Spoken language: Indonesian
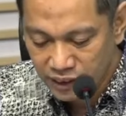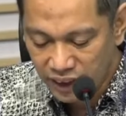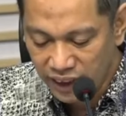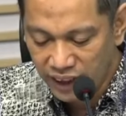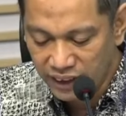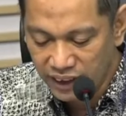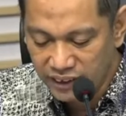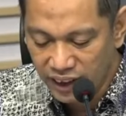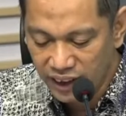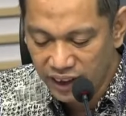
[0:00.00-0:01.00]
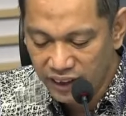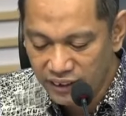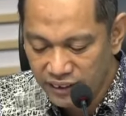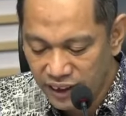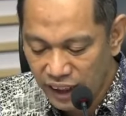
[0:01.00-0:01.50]
Karena adanya
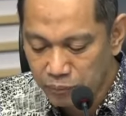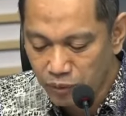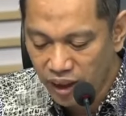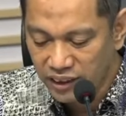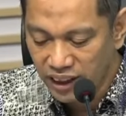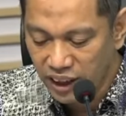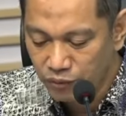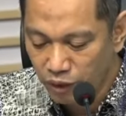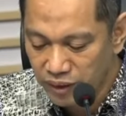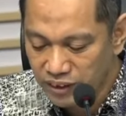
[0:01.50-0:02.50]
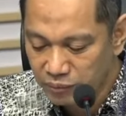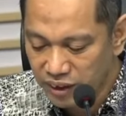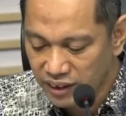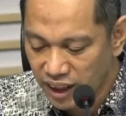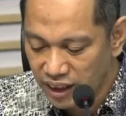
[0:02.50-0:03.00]
laporan dan informasi
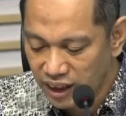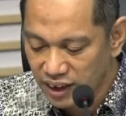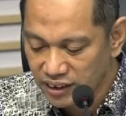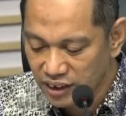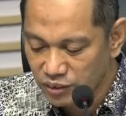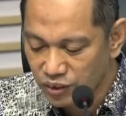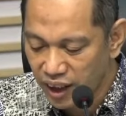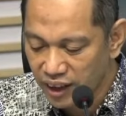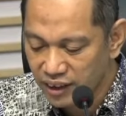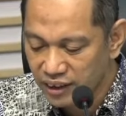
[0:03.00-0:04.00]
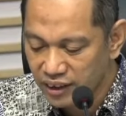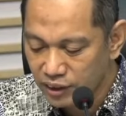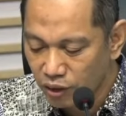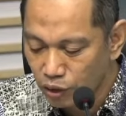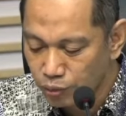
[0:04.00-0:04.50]
masyarakat atas dugaan
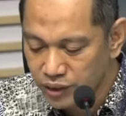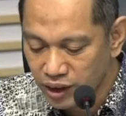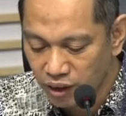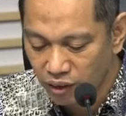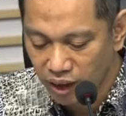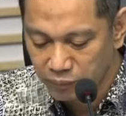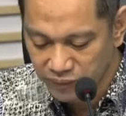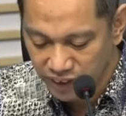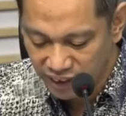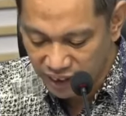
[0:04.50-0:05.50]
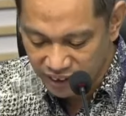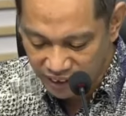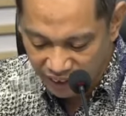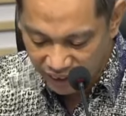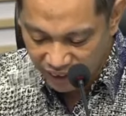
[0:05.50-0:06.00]
korupsi oleh penyelenggara
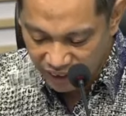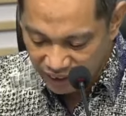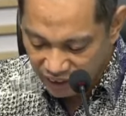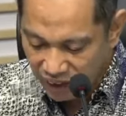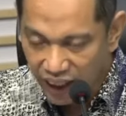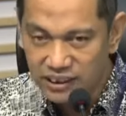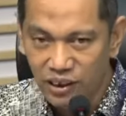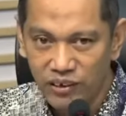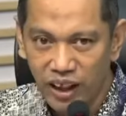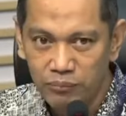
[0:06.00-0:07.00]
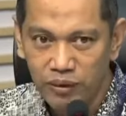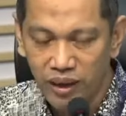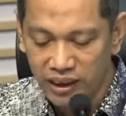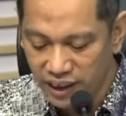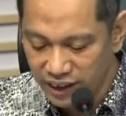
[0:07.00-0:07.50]
negara atau yang
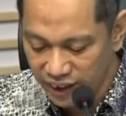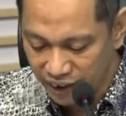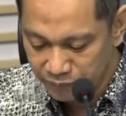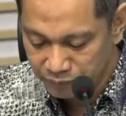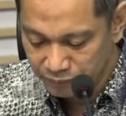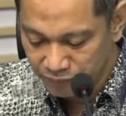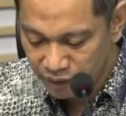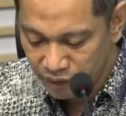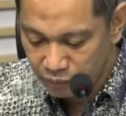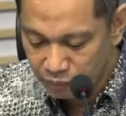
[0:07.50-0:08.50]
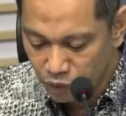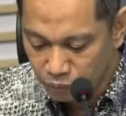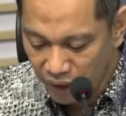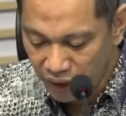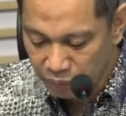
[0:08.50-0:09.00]
mewakilinya
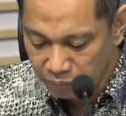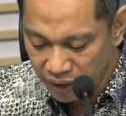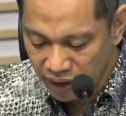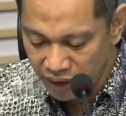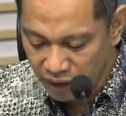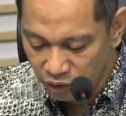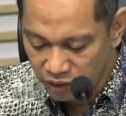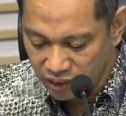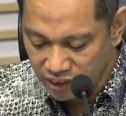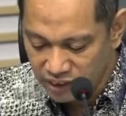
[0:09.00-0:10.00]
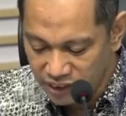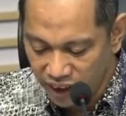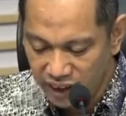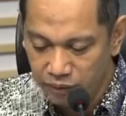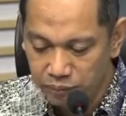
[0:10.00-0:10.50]
berupa
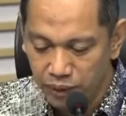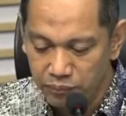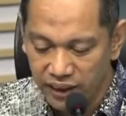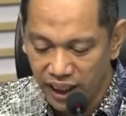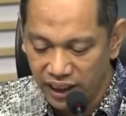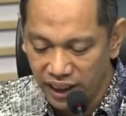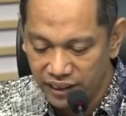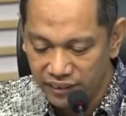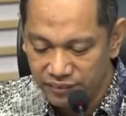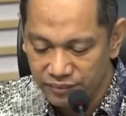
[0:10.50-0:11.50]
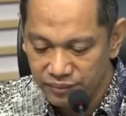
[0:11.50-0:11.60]
mengkondisikan pemenangan